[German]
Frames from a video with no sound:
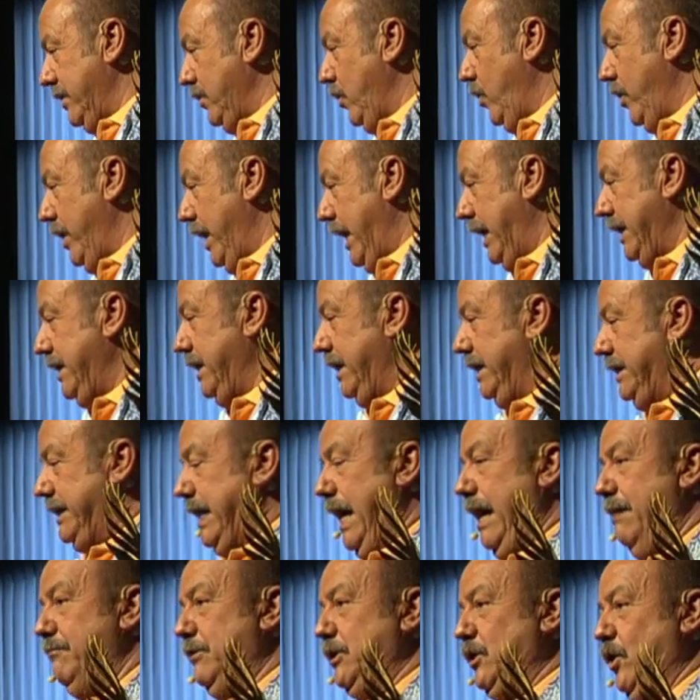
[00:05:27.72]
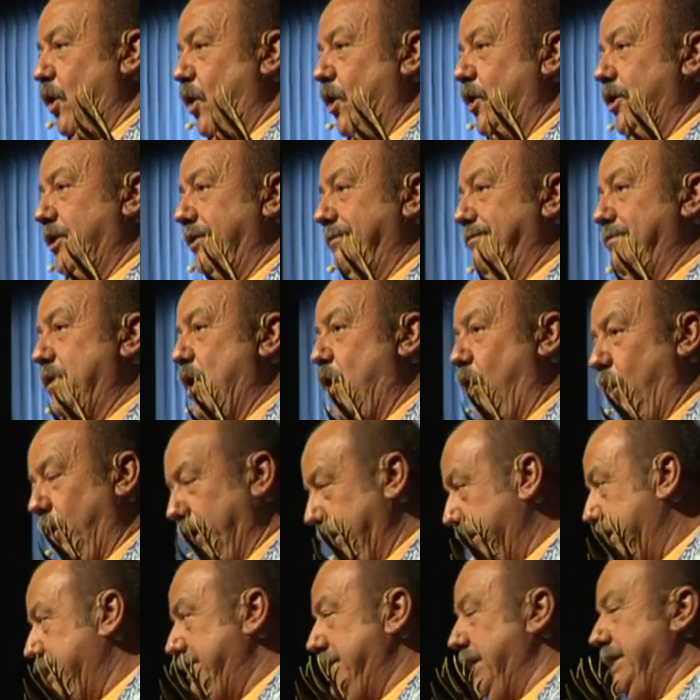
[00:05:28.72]
neue andere Dame neu
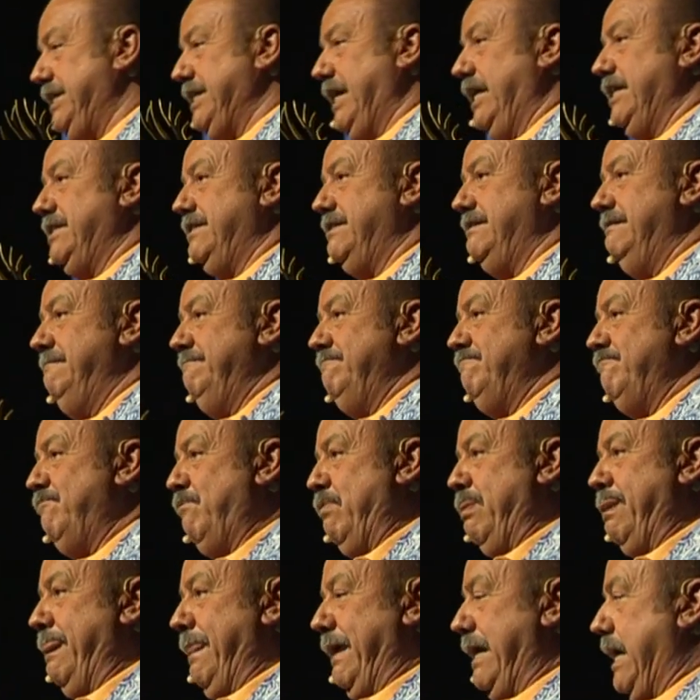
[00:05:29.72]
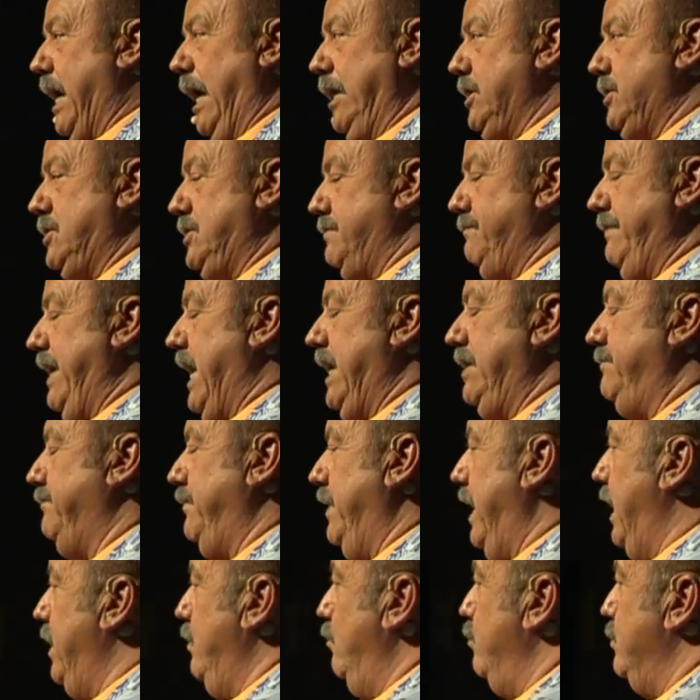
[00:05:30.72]
orientiert hat, ganz
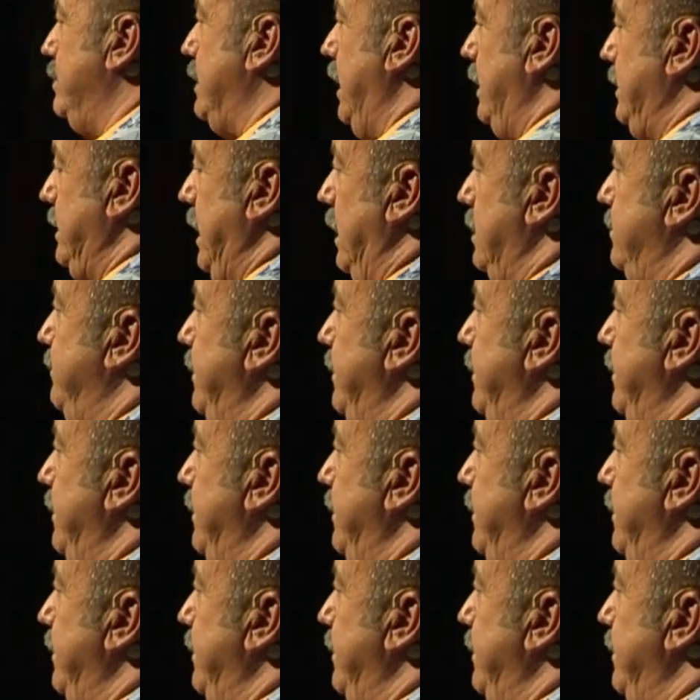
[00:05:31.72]
wertfrei unsererseits